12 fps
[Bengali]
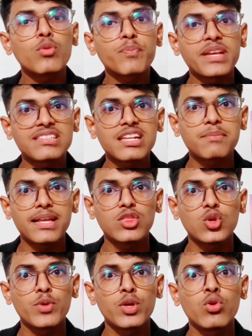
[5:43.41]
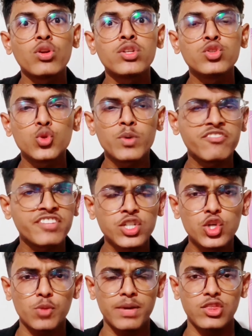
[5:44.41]
ওর পেজের মাধ্যমে ওর ইউটিউবের
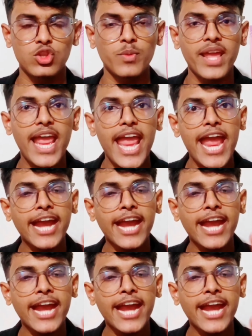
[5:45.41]
ভিডিওর মাধ্যমে